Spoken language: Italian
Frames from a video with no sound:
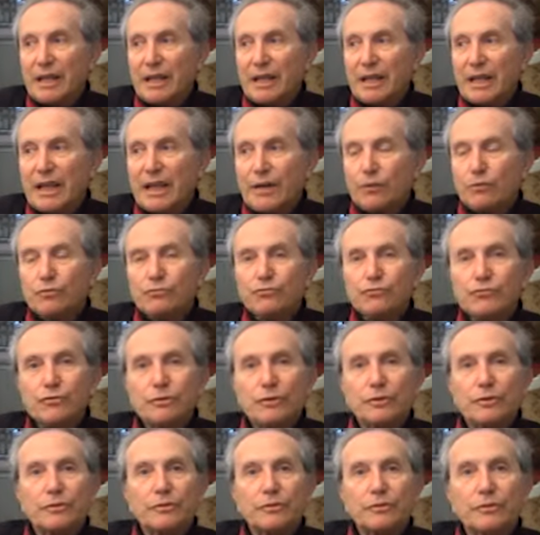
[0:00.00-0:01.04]
e un
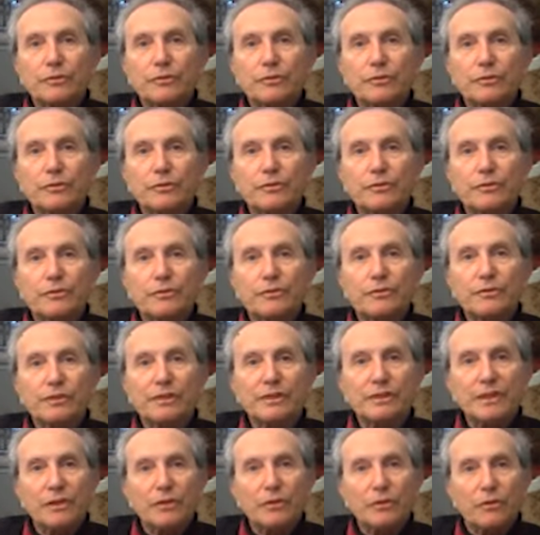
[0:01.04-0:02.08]
giorno si
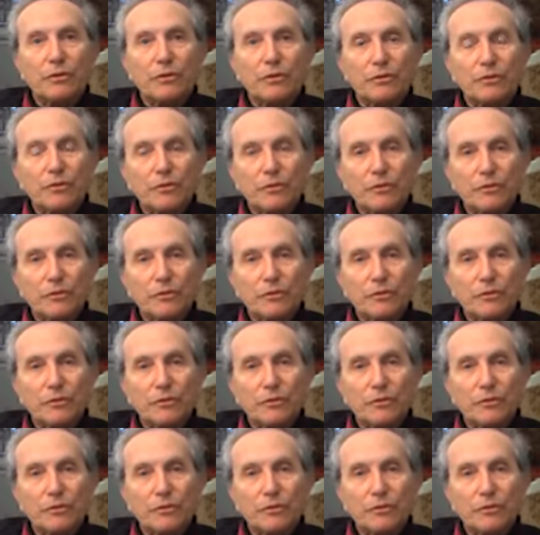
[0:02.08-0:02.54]
recò,